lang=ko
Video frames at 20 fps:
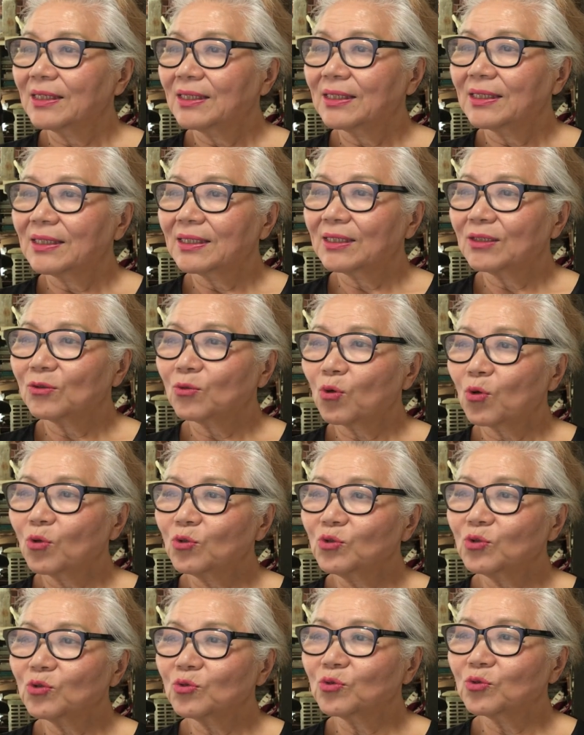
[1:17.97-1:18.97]
에,
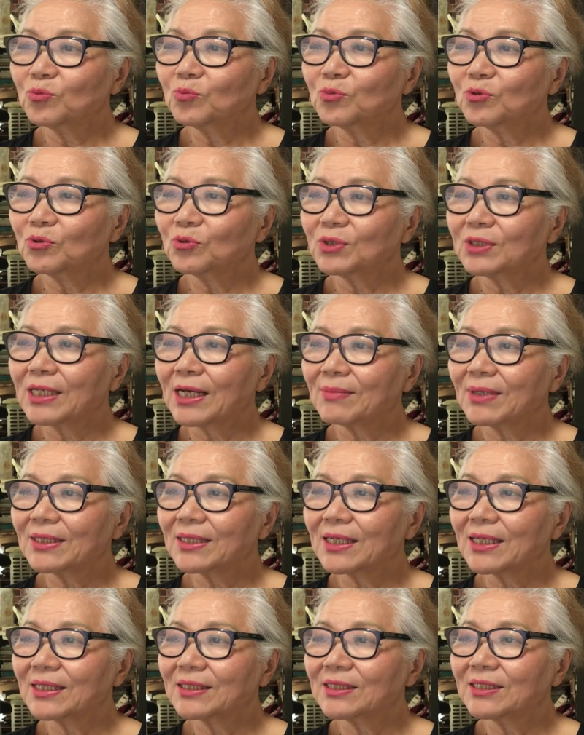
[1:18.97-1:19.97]
혼슈 중부
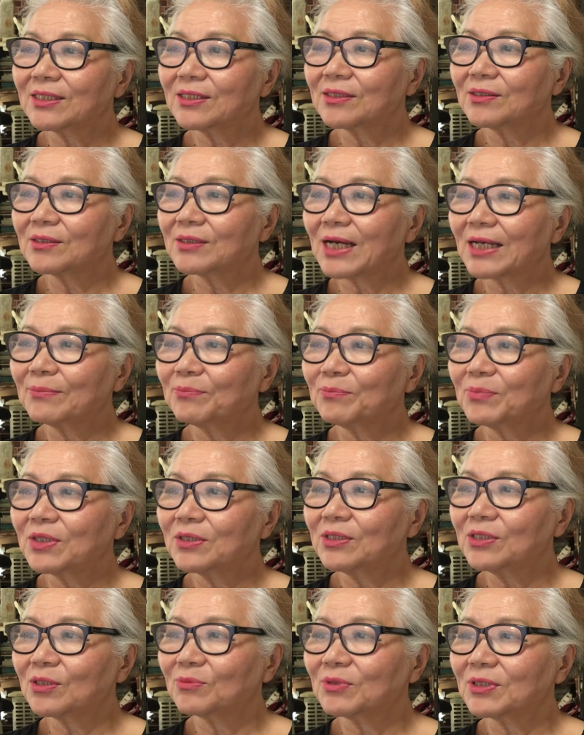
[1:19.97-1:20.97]
야마나시현의 한
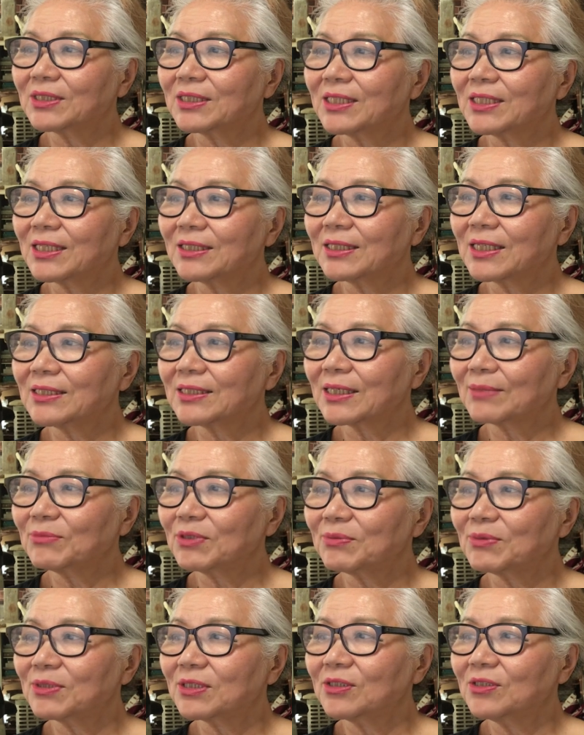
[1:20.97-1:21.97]
편의점은 지난달
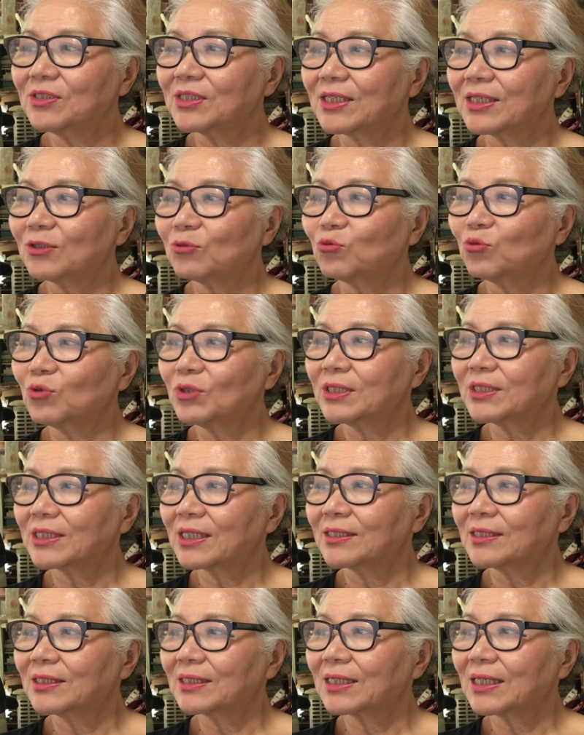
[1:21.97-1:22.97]
30일 근처에
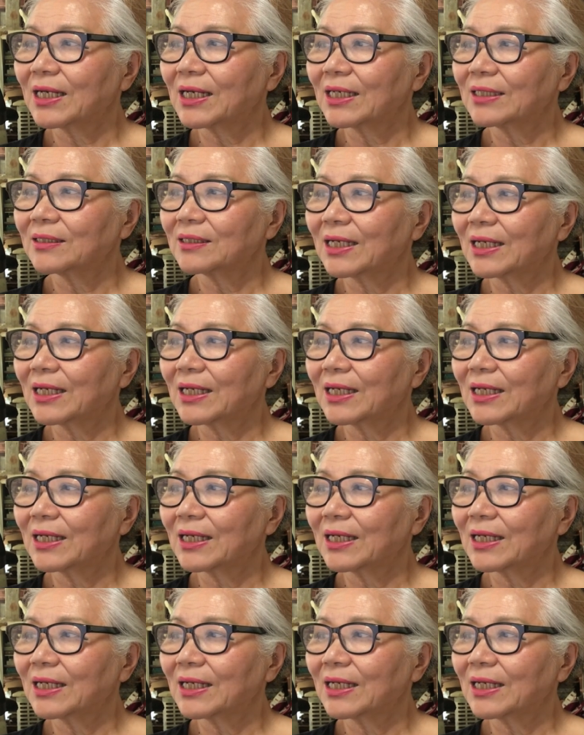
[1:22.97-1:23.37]
후지산을 가,